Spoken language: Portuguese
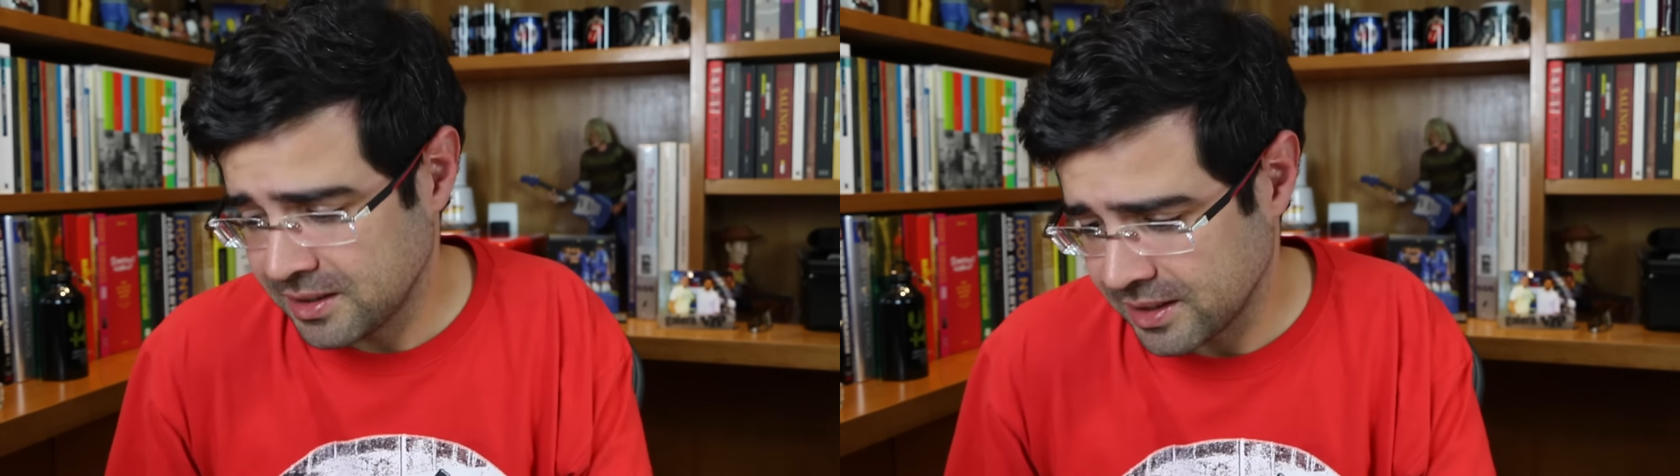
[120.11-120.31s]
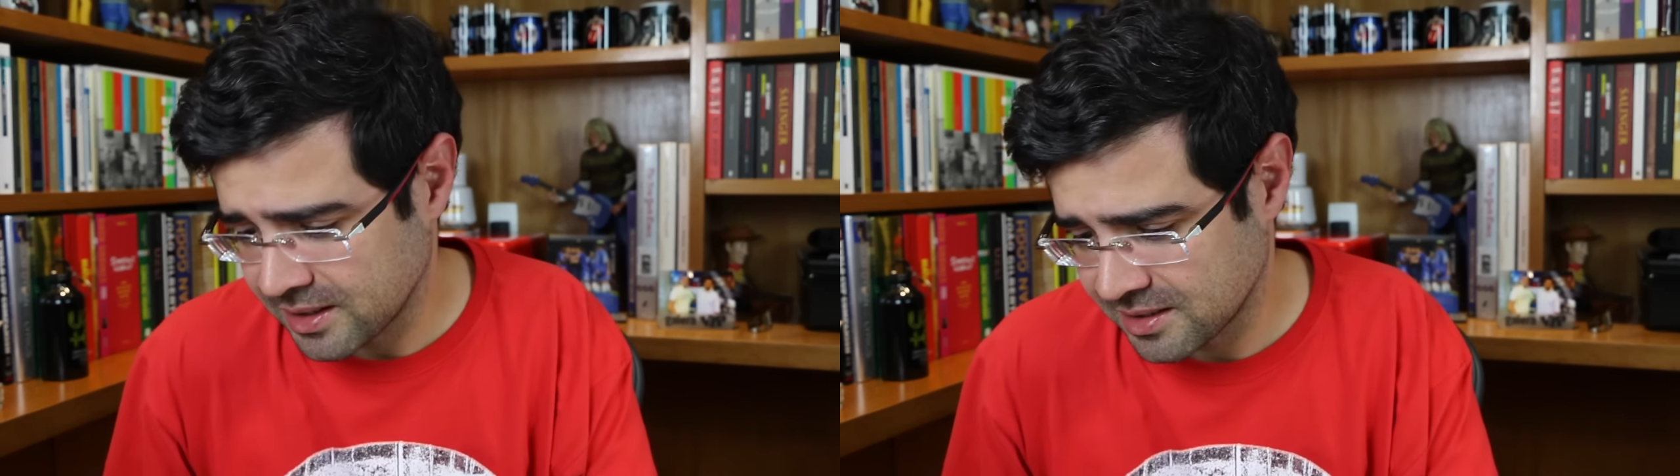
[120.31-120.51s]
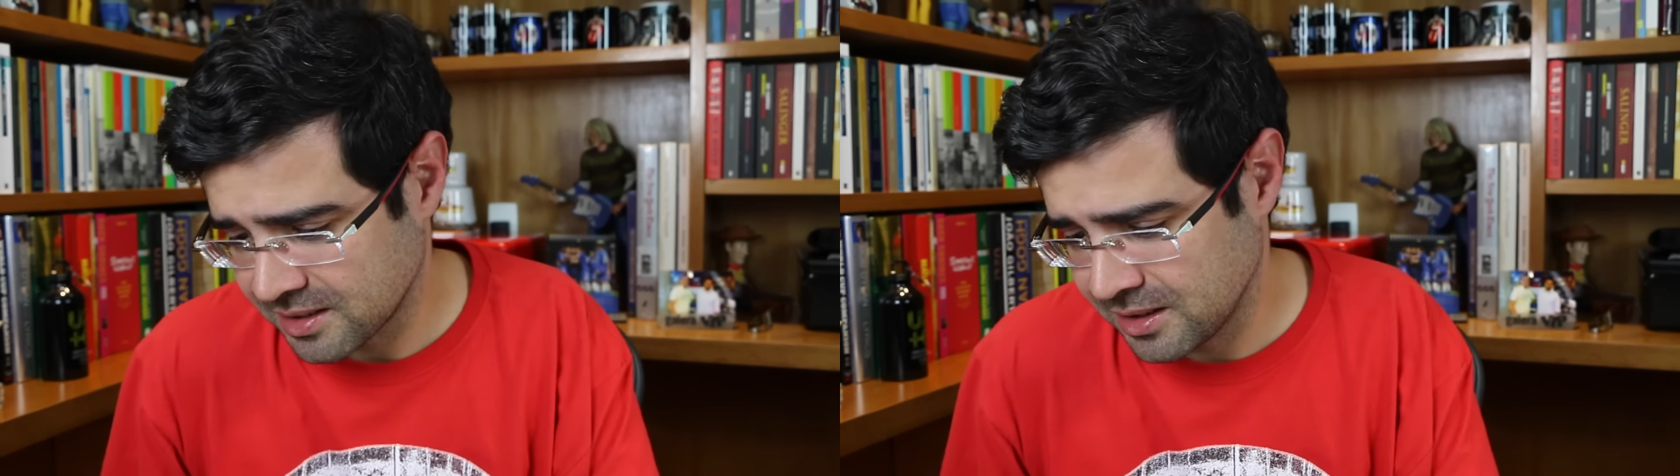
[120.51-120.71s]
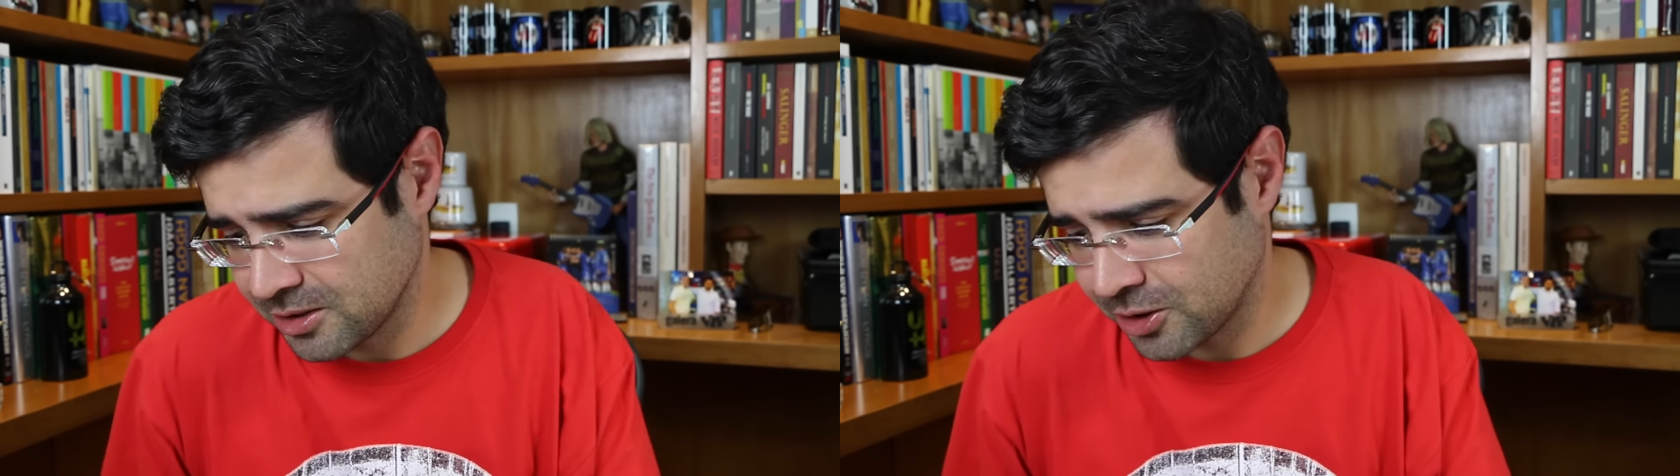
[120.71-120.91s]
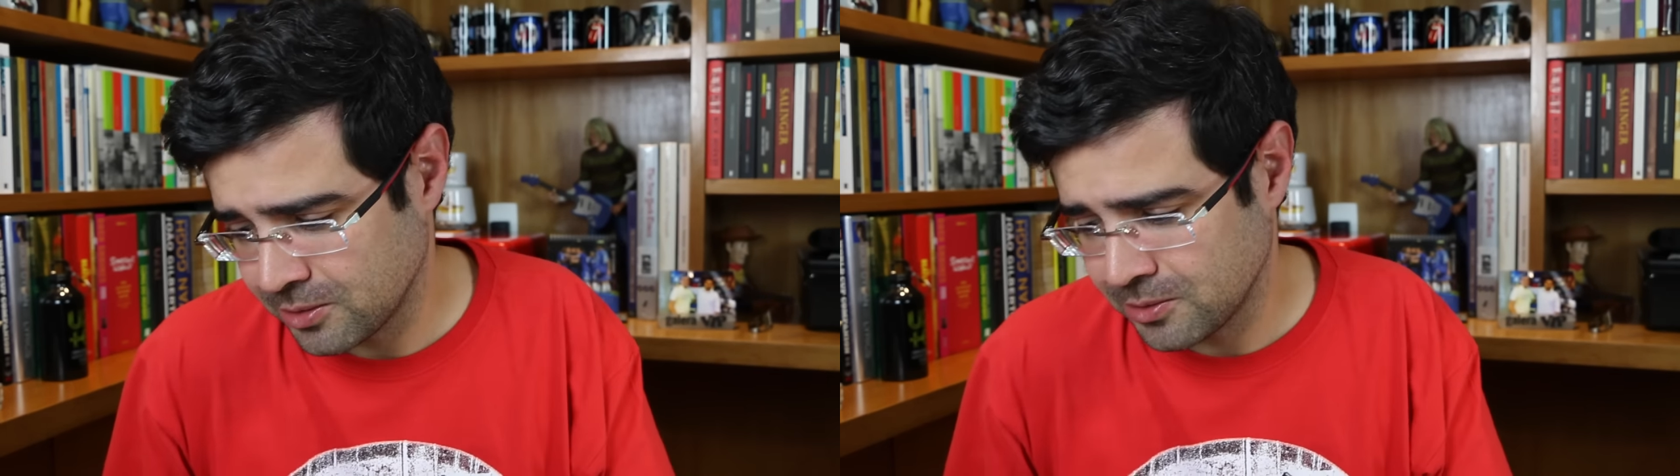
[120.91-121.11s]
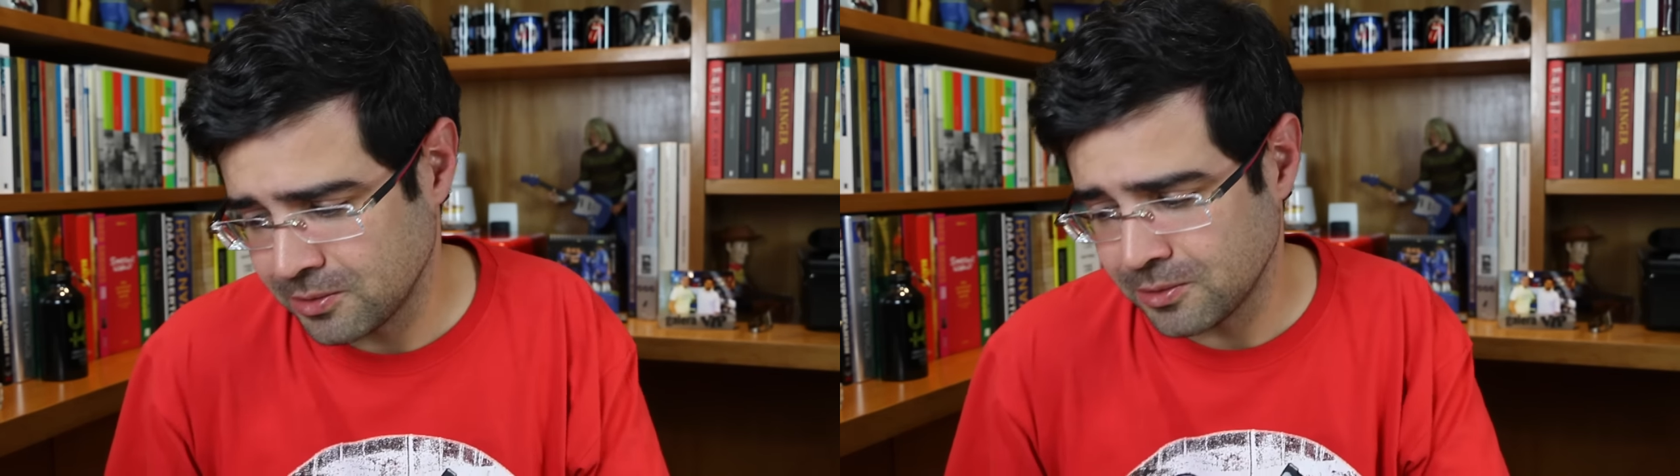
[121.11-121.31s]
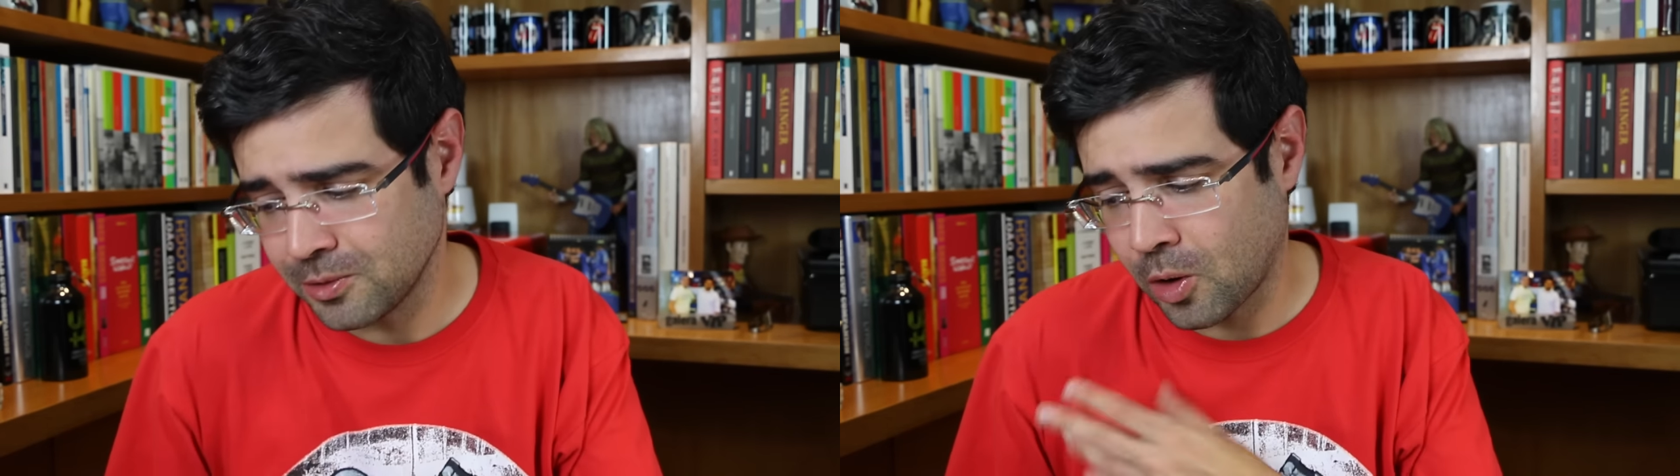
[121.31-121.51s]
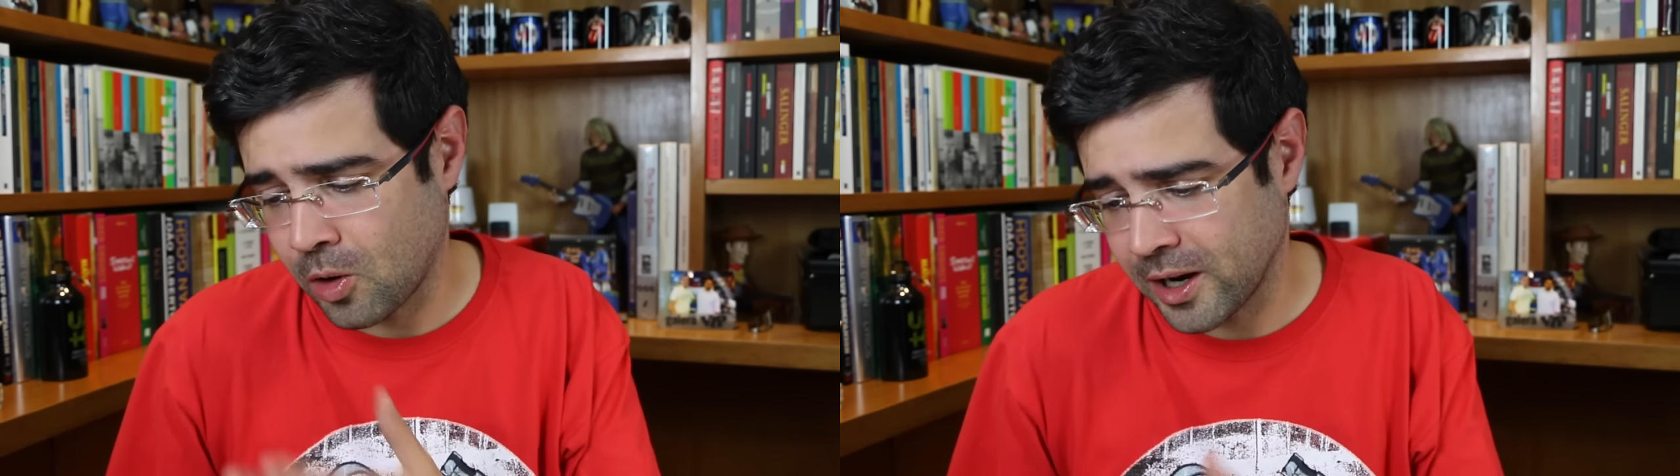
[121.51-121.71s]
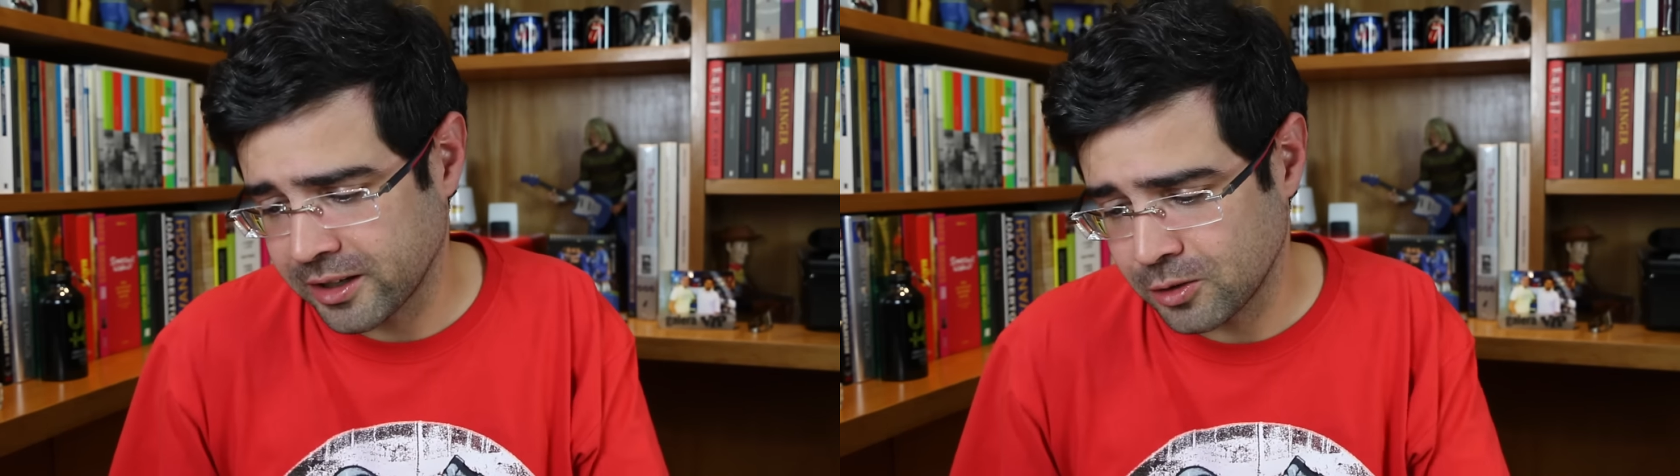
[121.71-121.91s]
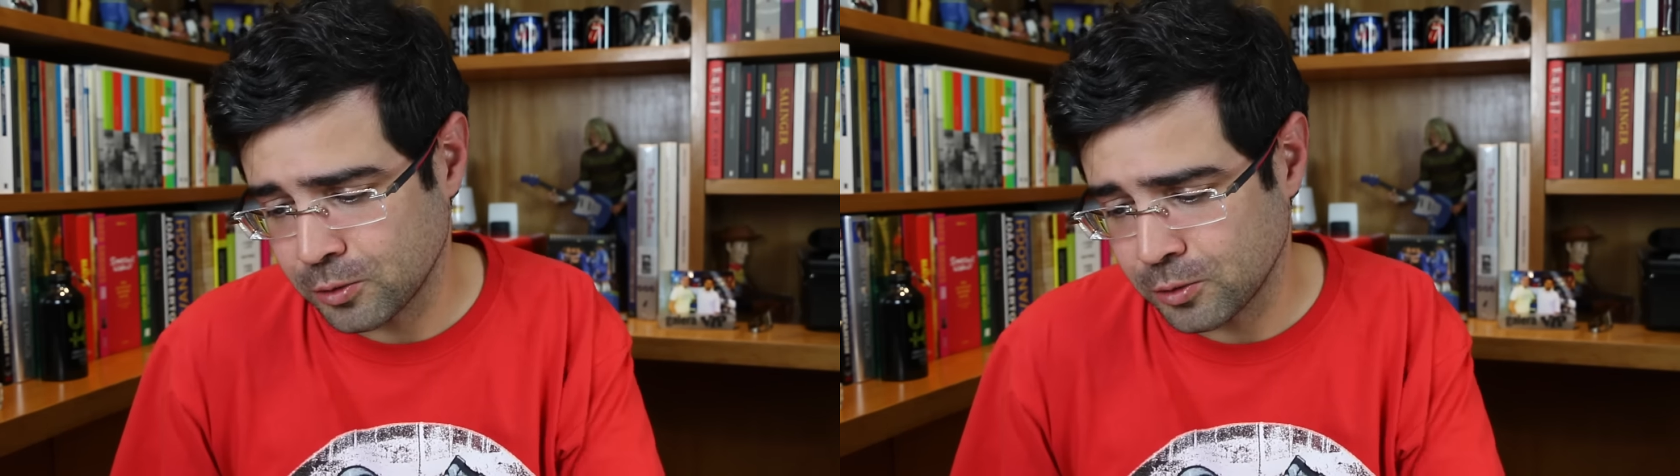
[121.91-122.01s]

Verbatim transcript: interessante do rock